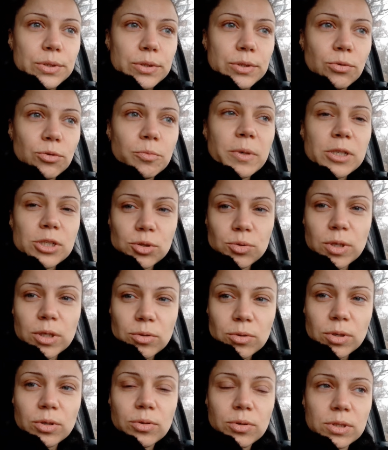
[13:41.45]
Тот маршрут,
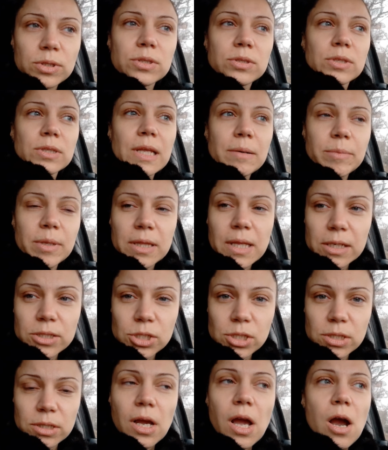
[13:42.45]
который ходит к нам на
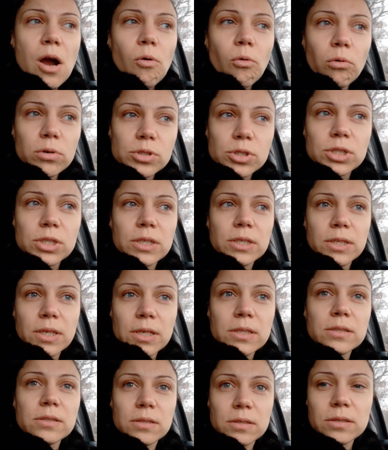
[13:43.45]
даче, он же
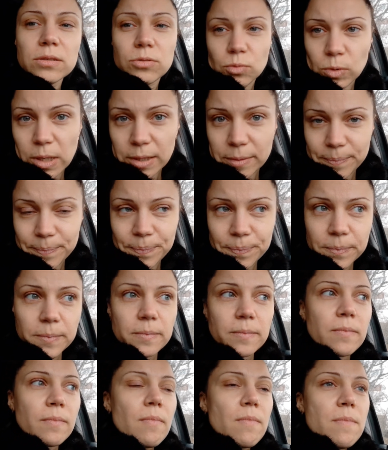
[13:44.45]
едет и туда.
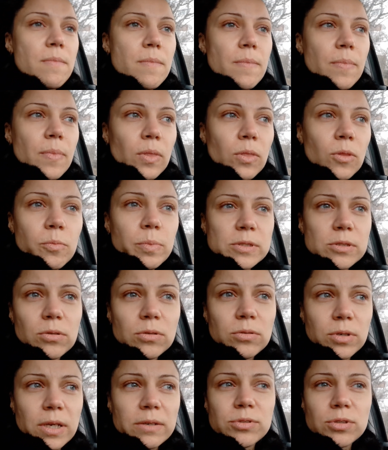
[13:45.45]
Но
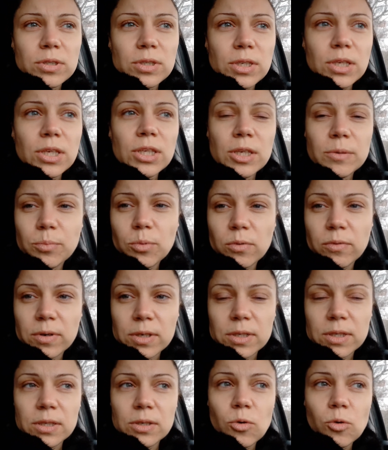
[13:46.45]
поскольку я все-таки и не
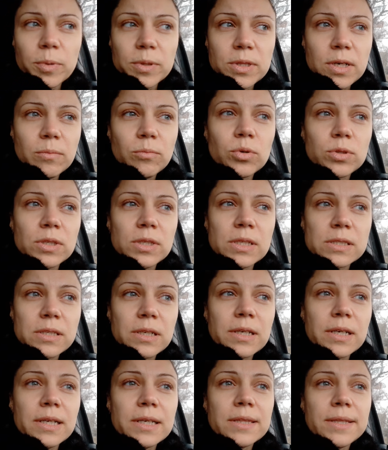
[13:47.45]
повар, и опыт работы
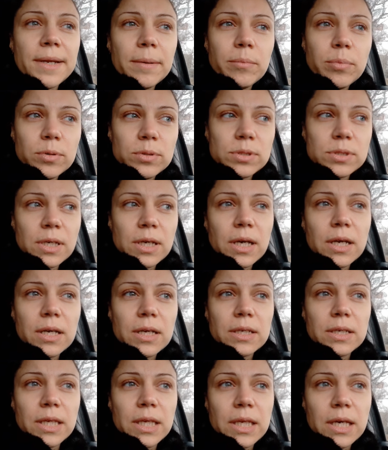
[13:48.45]
несколько лет требуется,
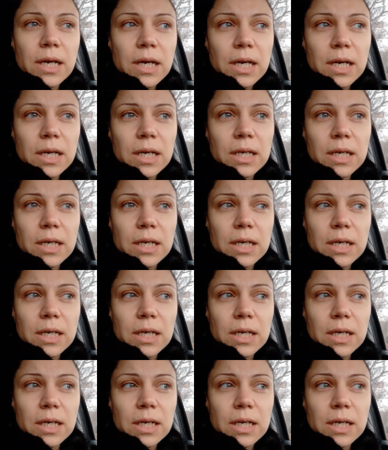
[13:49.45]
я